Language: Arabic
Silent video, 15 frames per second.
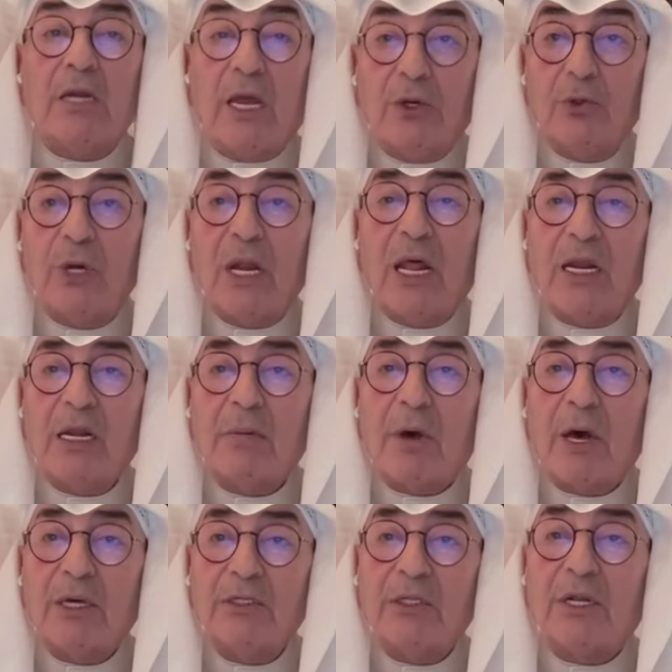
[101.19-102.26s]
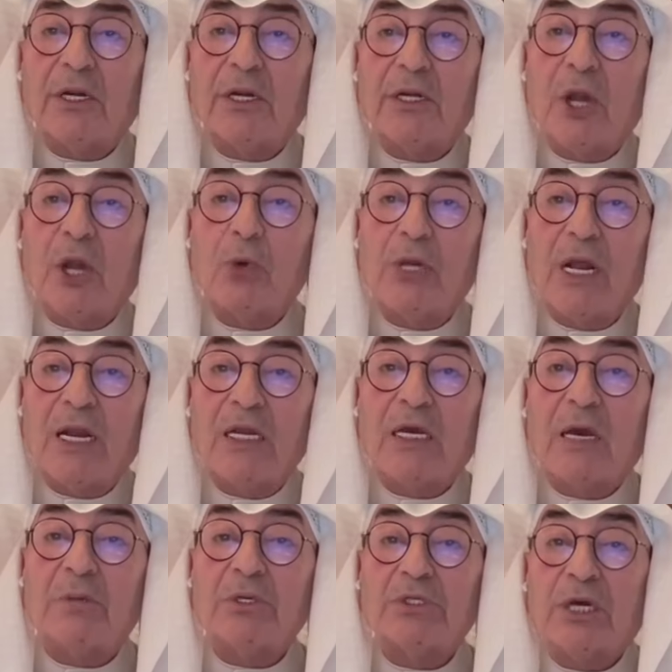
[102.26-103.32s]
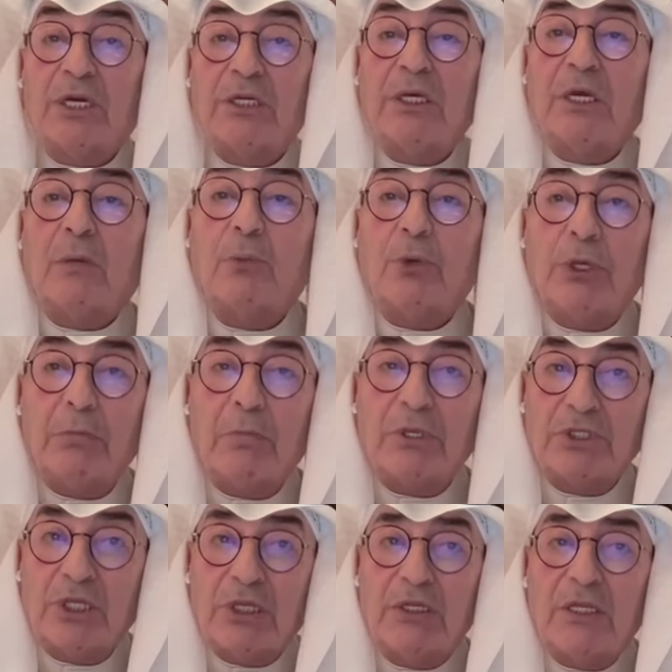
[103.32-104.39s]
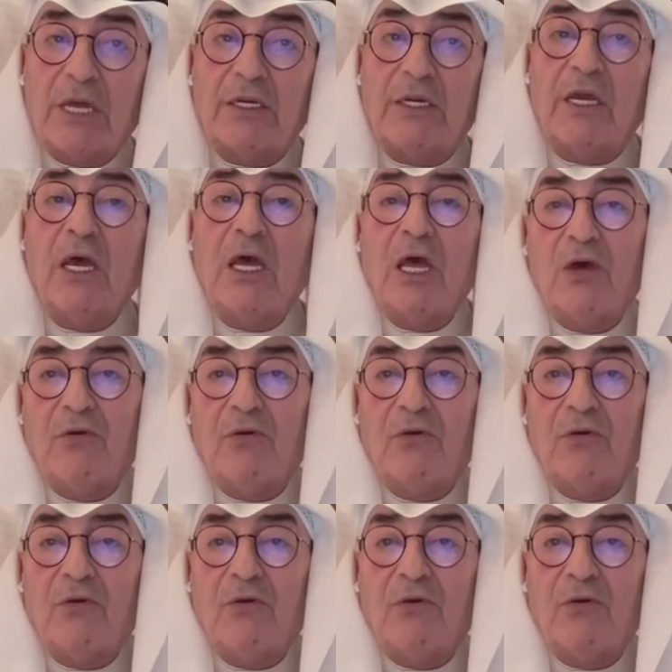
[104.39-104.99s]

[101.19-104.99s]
نحن نعلم أيضا أن هنالك مشاريع مهمة جدا